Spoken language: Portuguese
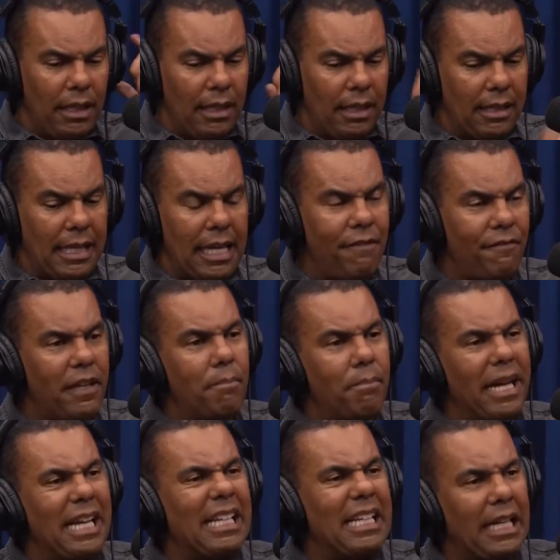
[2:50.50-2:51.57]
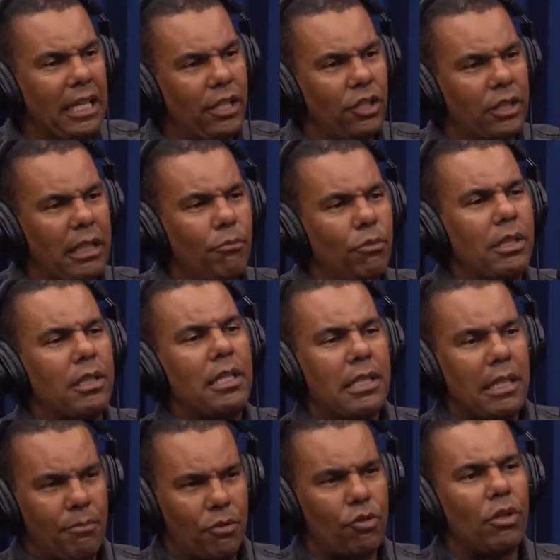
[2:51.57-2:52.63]
Quem vem para a igreja tem muitas
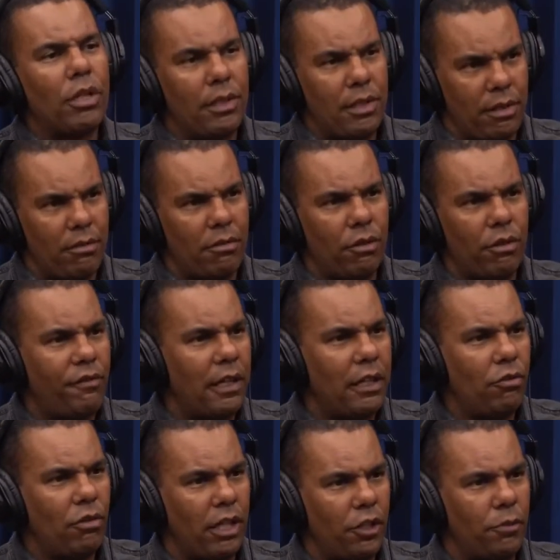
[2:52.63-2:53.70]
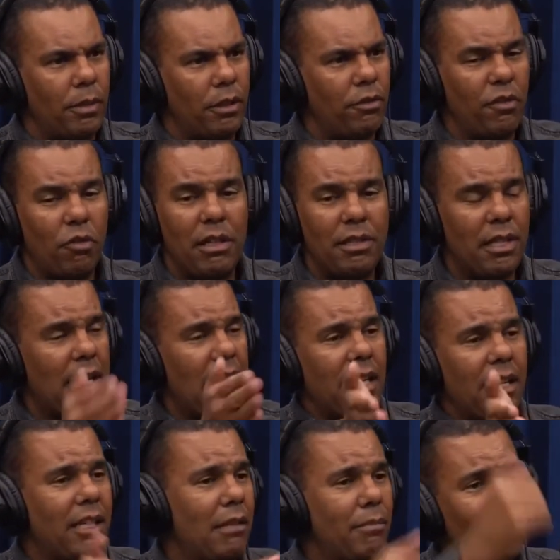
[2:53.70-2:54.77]
decepções. Quando eu falei do crente tu igual esse cara
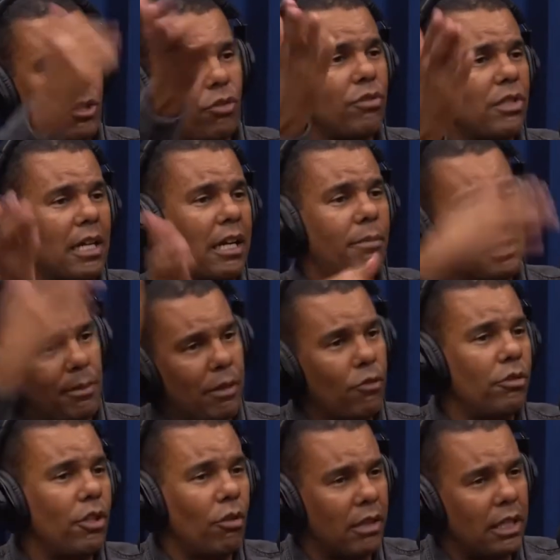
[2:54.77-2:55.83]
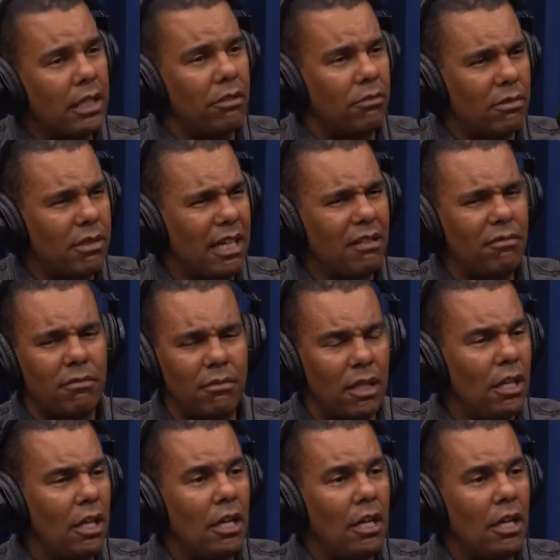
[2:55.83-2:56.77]
que me encheu o saco para saber quanto que eu ganho. O cara não.